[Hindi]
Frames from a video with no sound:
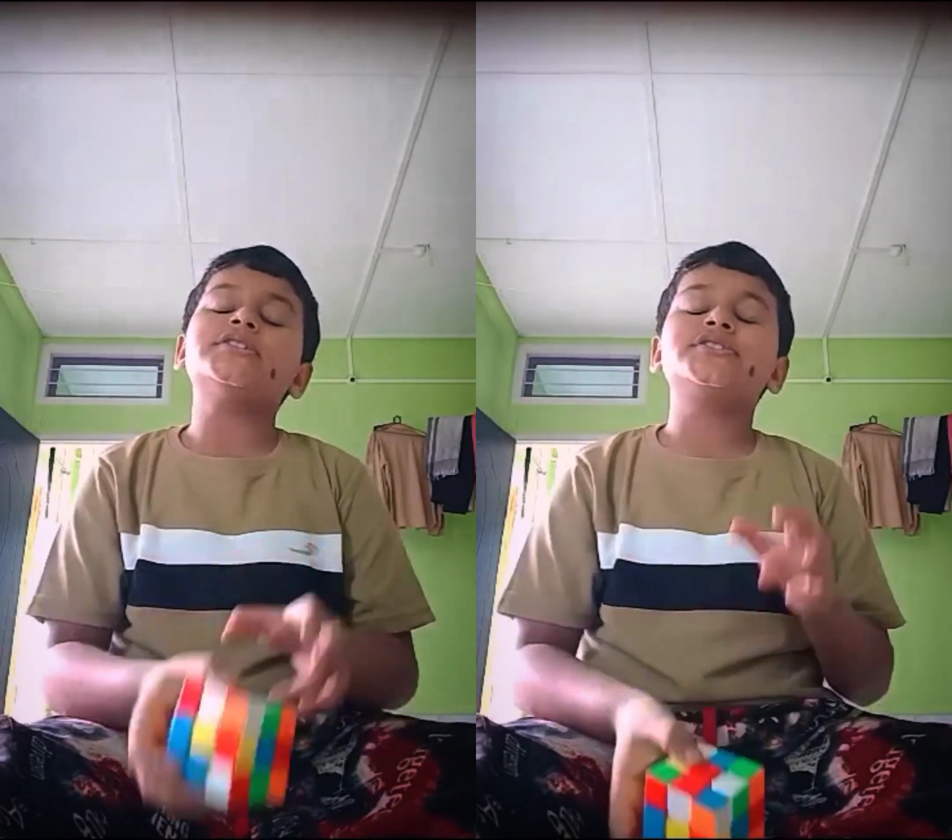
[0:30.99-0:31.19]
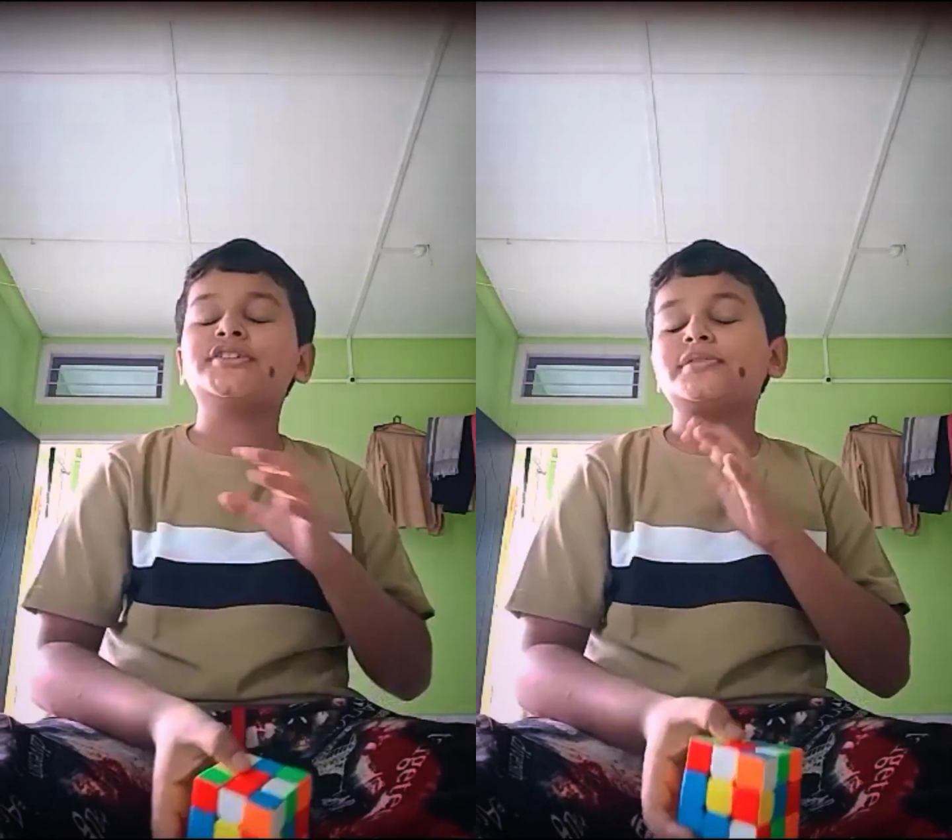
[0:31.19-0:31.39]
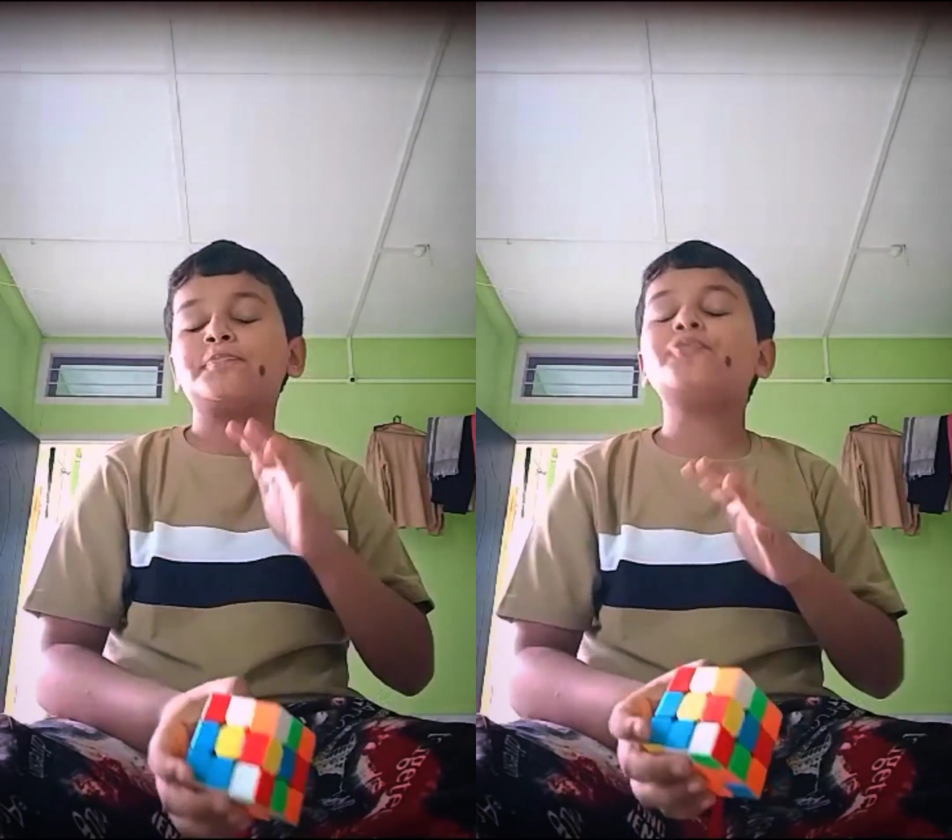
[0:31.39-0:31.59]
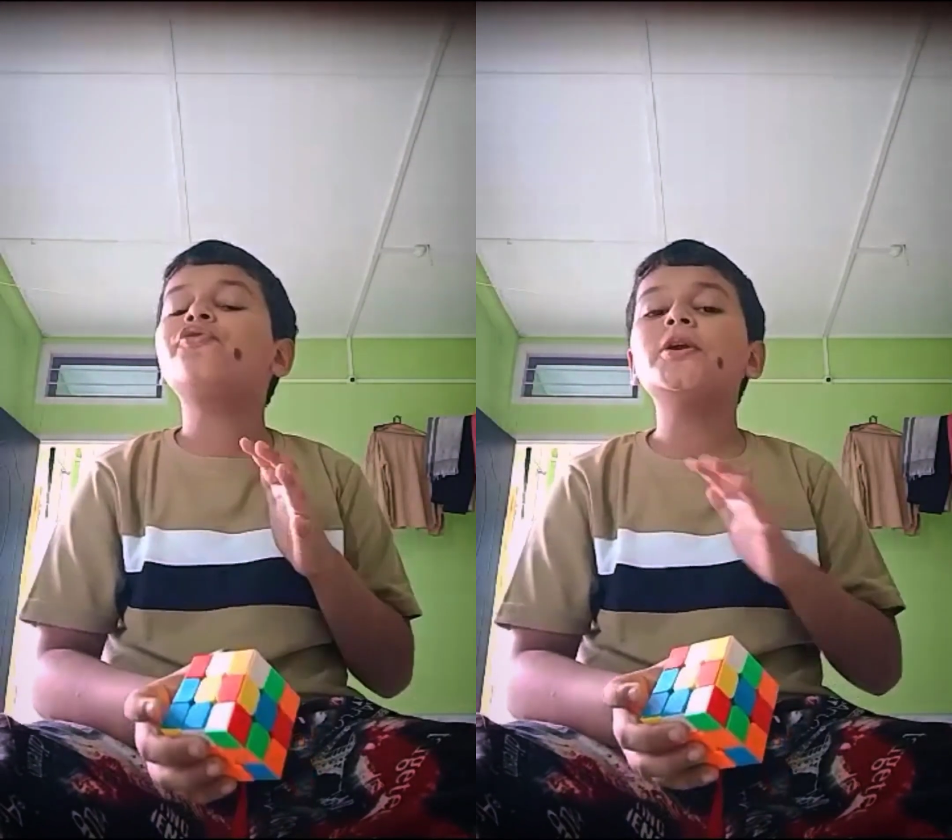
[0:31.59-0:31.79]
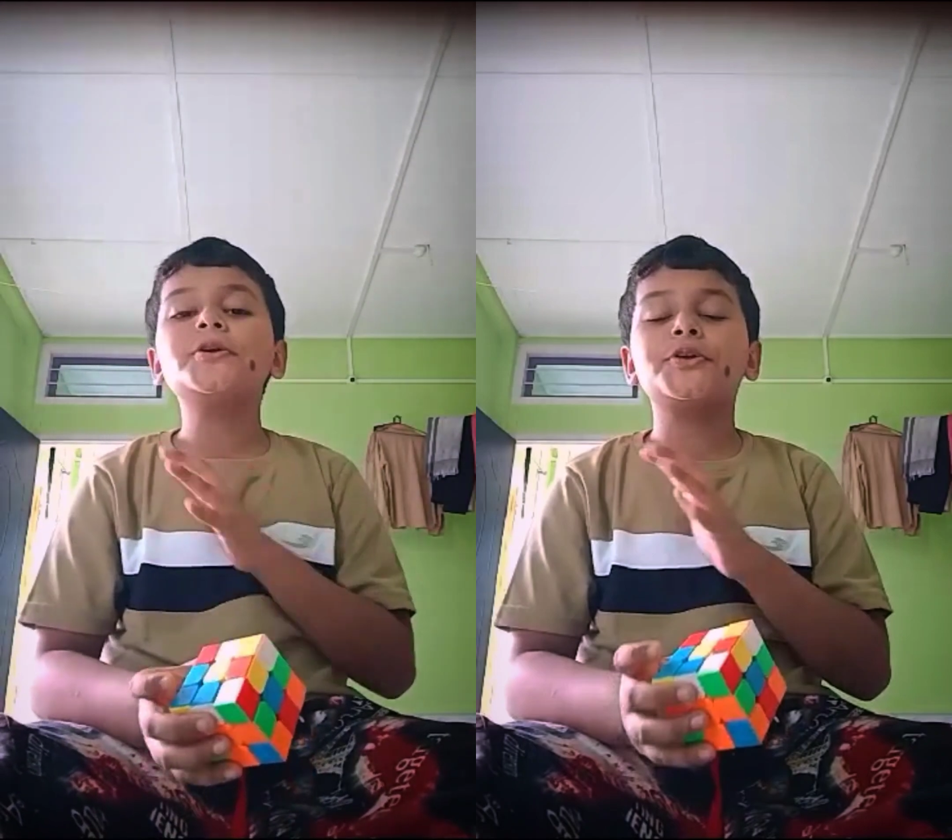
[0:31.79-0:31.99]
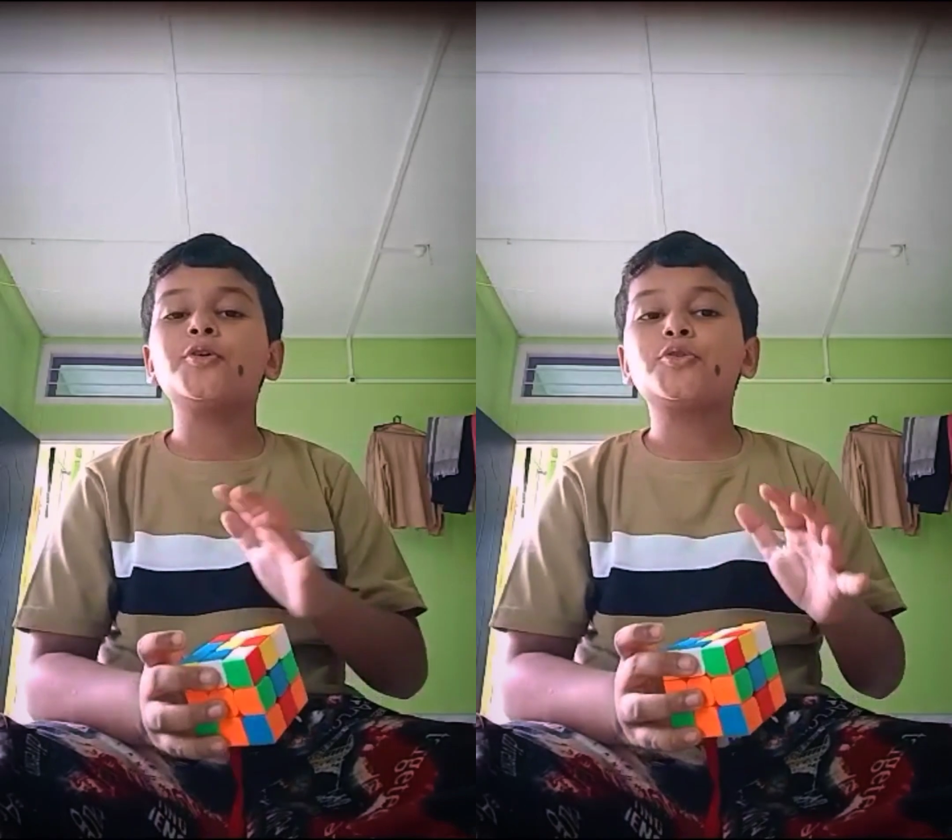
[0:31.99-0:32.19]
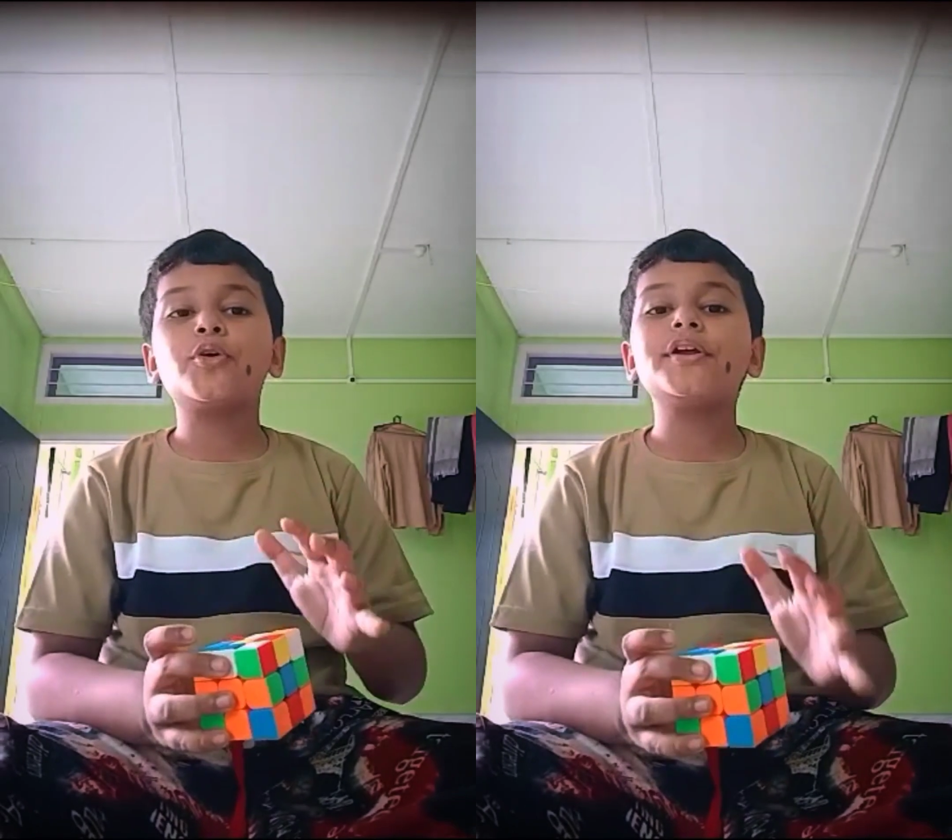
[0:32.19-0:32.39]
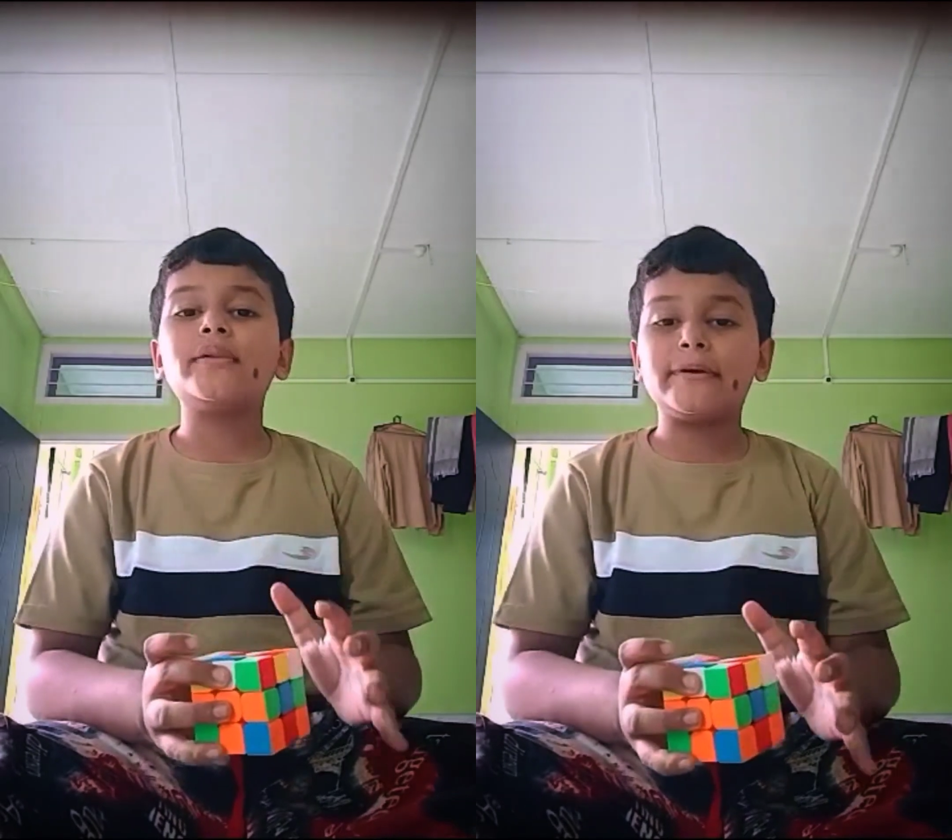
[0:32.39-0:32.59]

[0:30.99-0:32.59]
अच्छे से फुल ट्यूटोरियल